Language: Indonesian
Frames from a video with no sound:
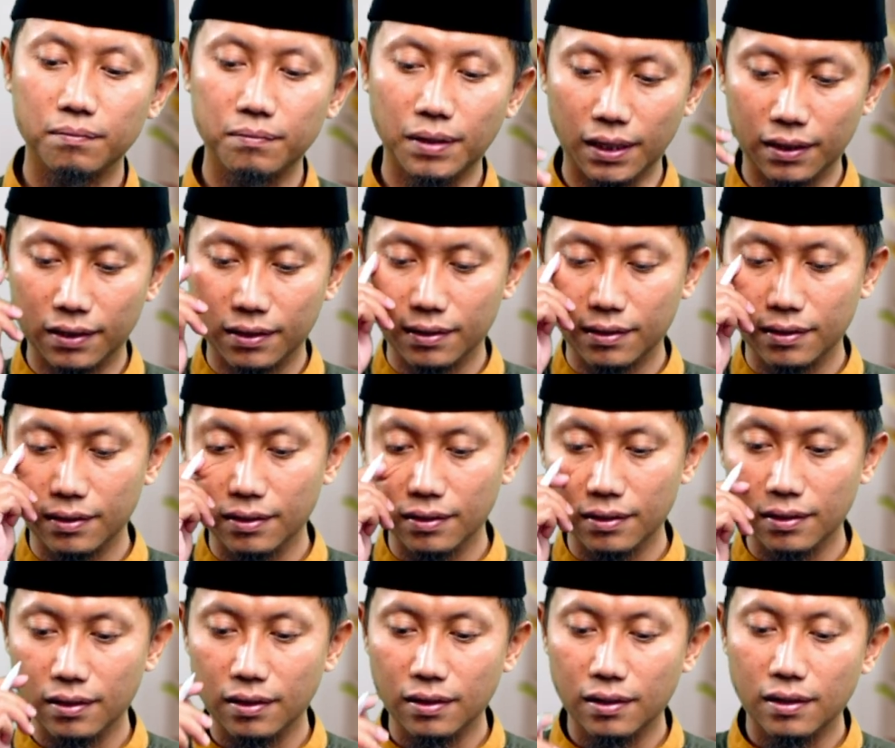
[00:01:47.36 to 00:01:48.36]
Baik.
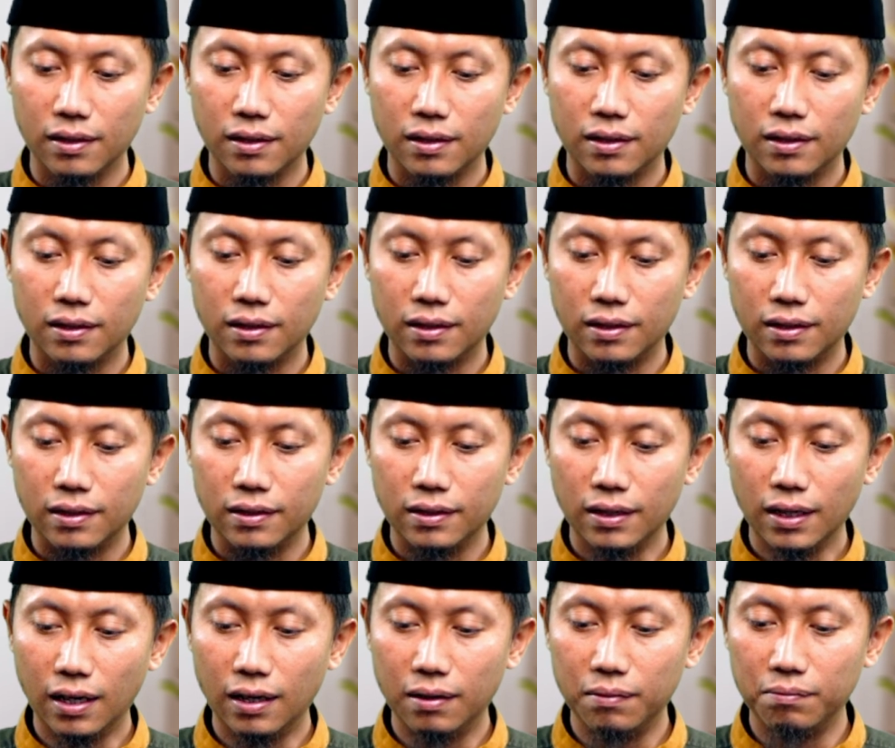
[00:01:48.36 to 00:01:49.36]

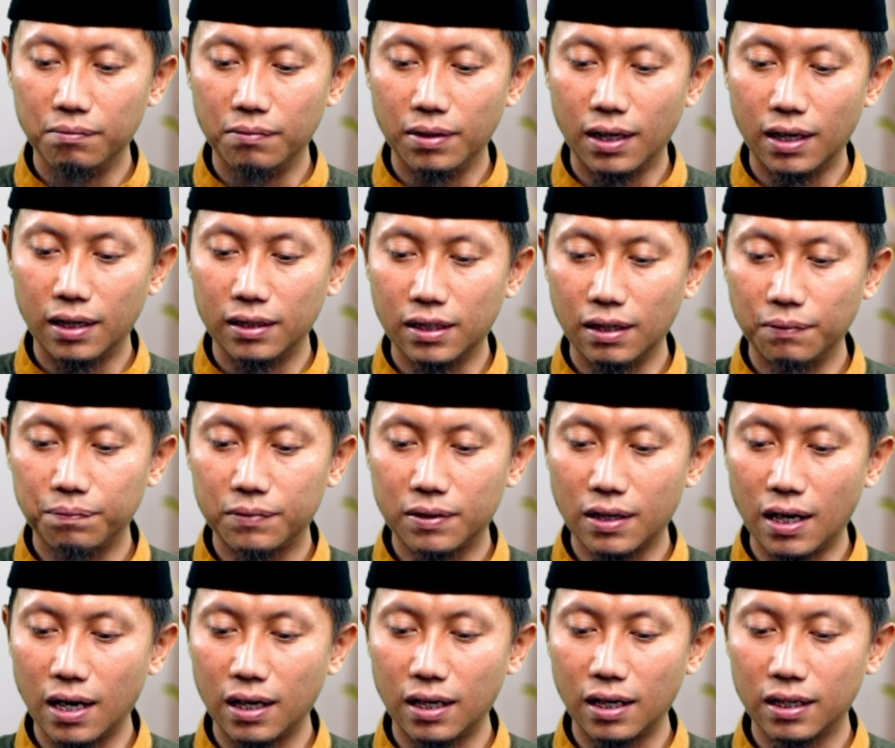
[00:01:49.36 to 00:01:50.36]
Yang menghadap
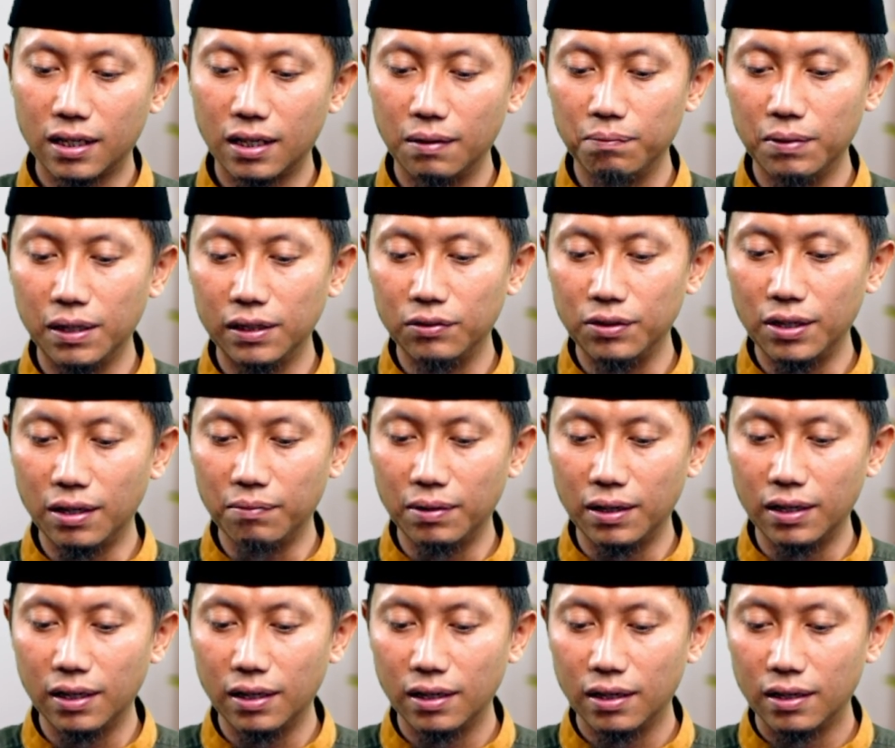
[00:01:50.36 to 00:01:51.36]
ke arah kiblat itu yang
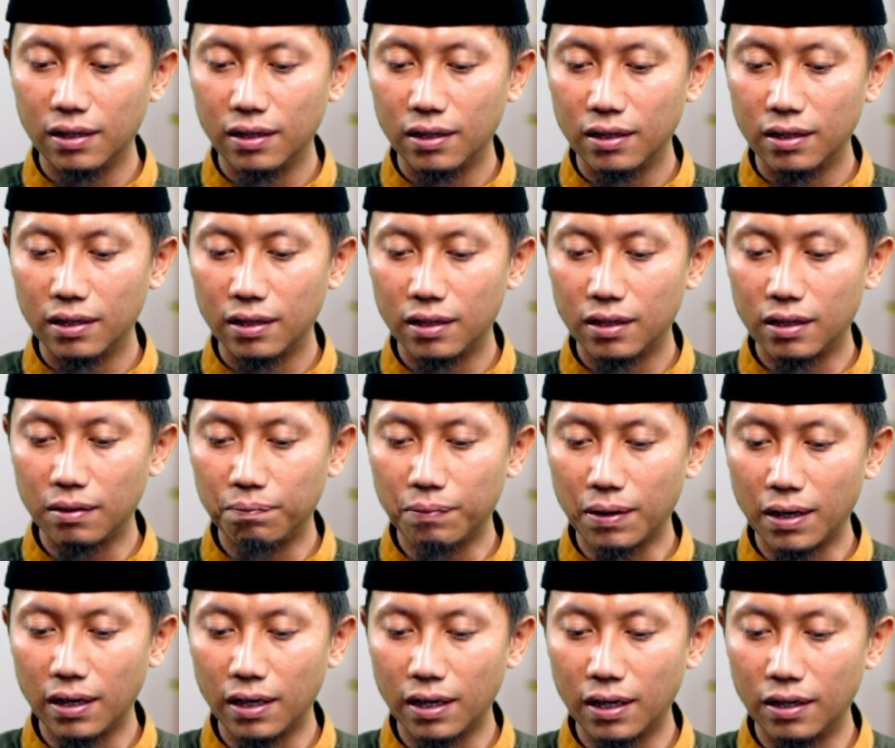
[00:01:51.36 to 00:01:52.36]
mana?
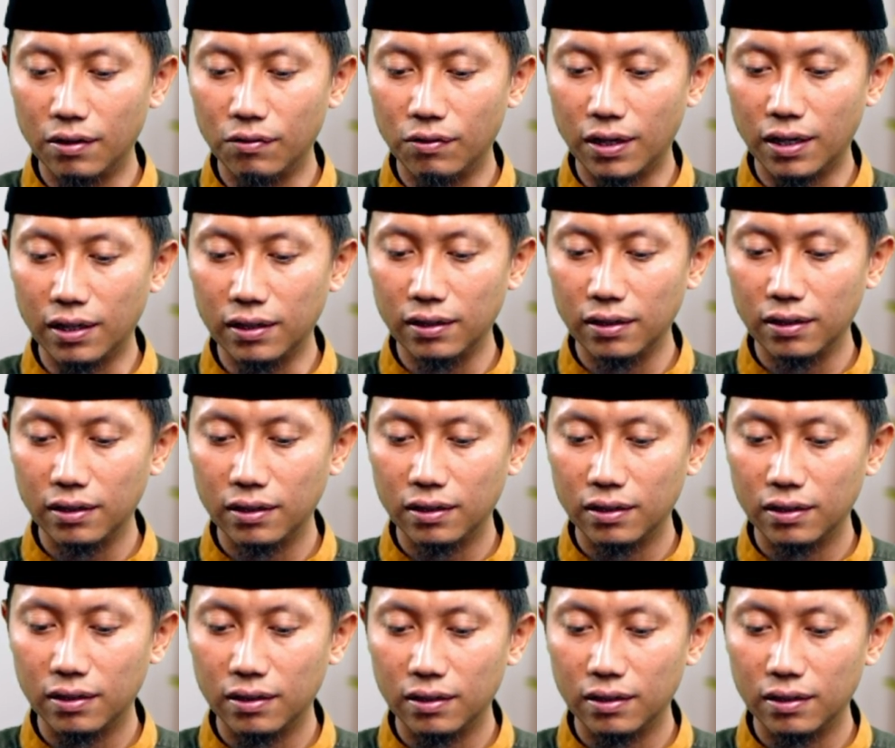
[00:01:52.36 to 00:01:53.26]
Kepala hewan.